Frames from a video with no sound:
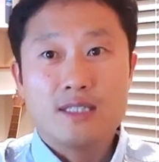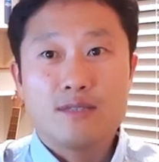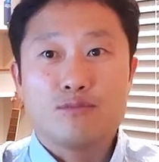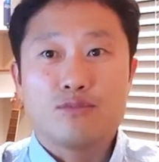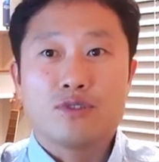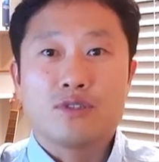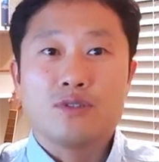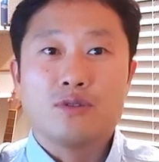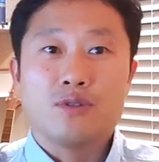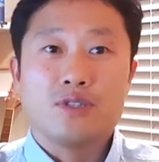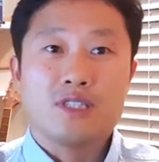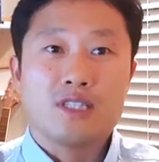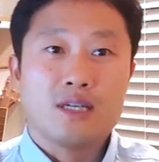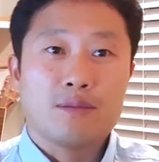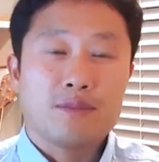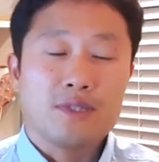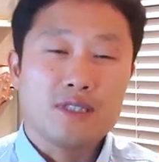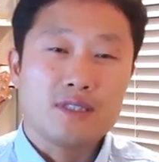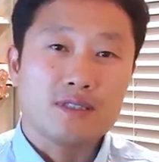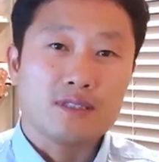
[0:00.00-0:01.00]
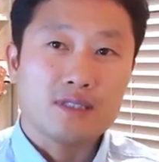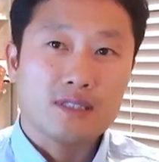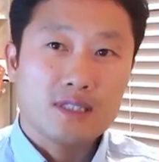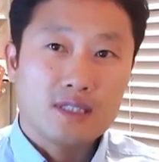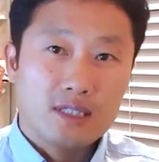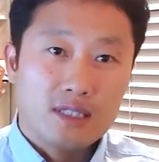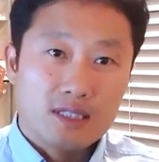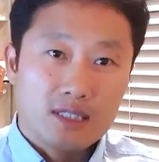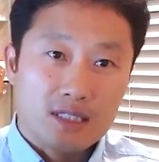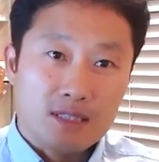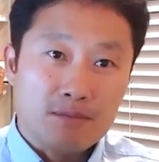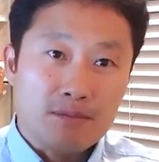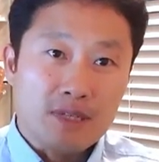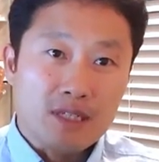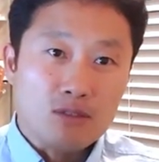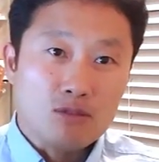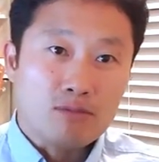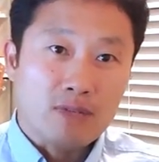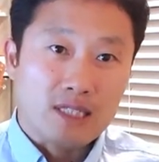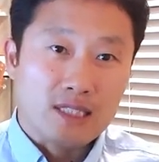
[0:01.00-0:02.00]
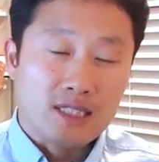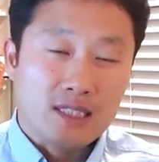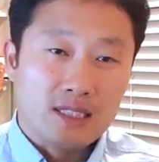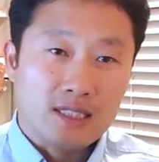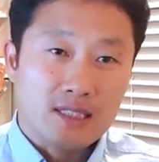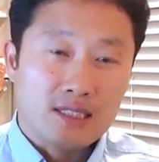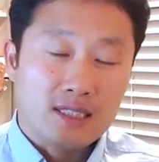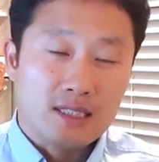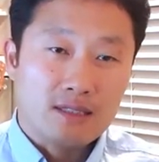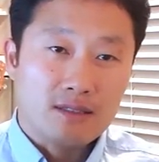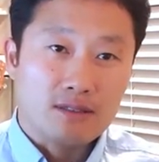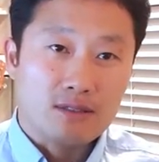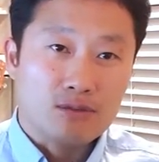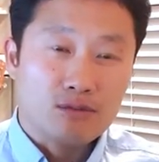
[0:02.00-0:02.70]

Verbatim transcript: 무슨 소리냐면 인맥도 마찬가지예요.